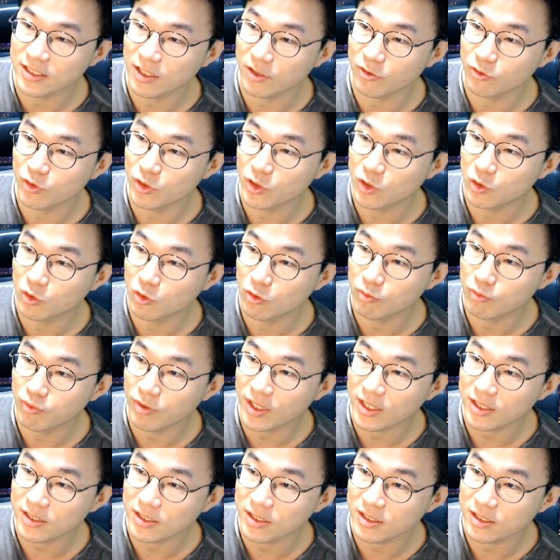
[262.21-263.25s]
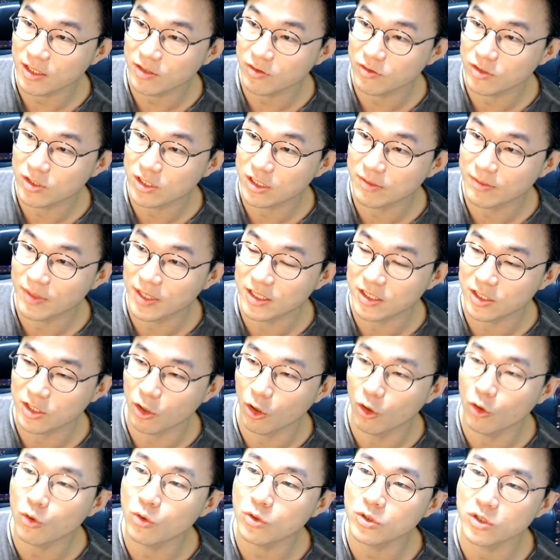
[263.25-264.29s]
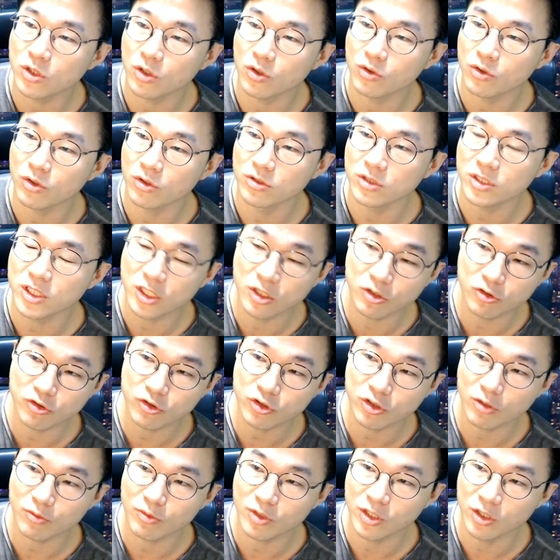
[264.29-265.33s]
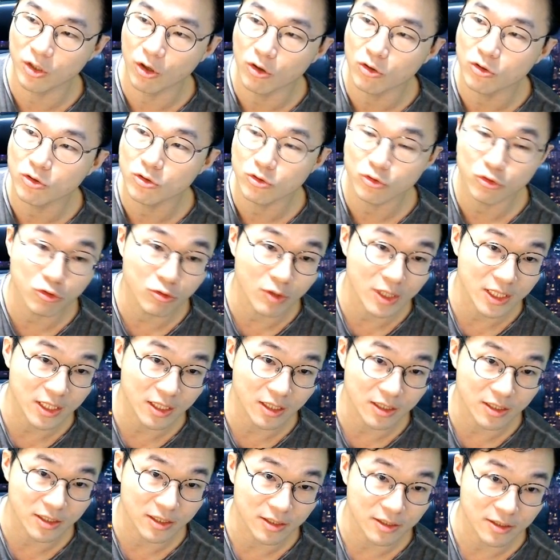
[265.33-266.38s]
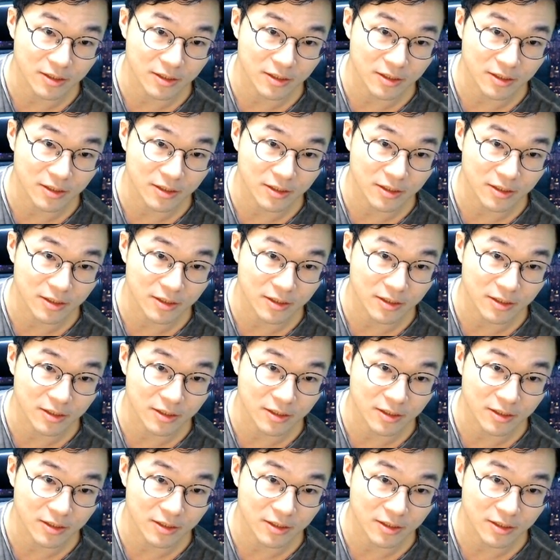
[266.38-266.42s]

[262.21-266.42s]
때도 있고 플러스인 때도 있지만은 결론적으로는 기준점을 0을 두고 왔다 갔다.